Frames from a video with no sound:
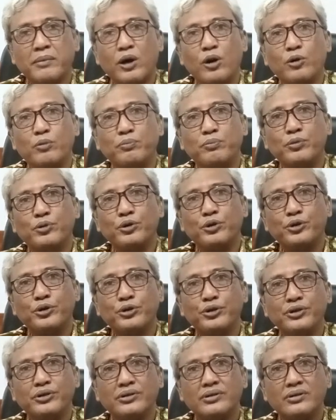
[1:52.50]

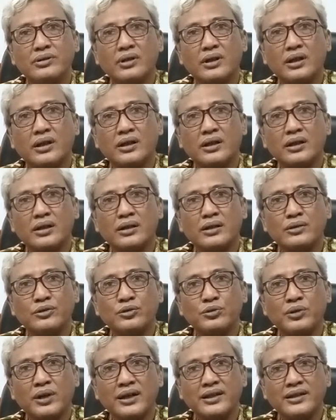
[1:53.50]
maupun uh,
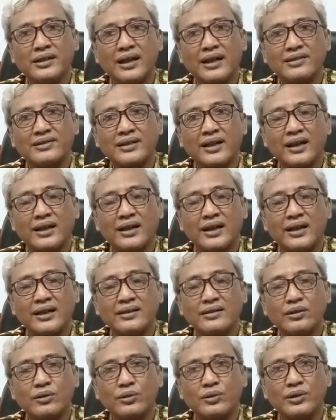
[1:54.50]
juga
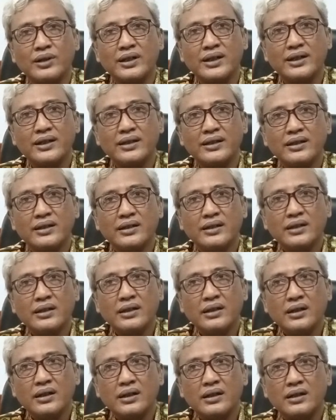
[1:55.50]
dirasakan oleh
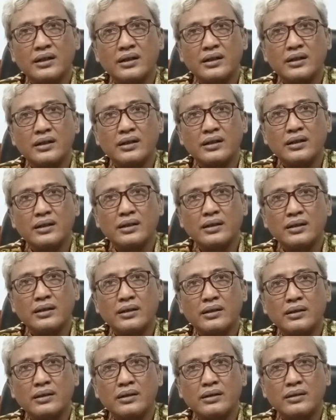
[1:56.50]

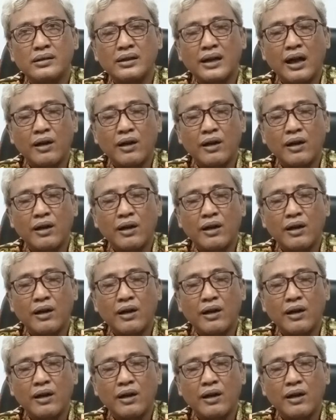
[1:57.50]
Eh,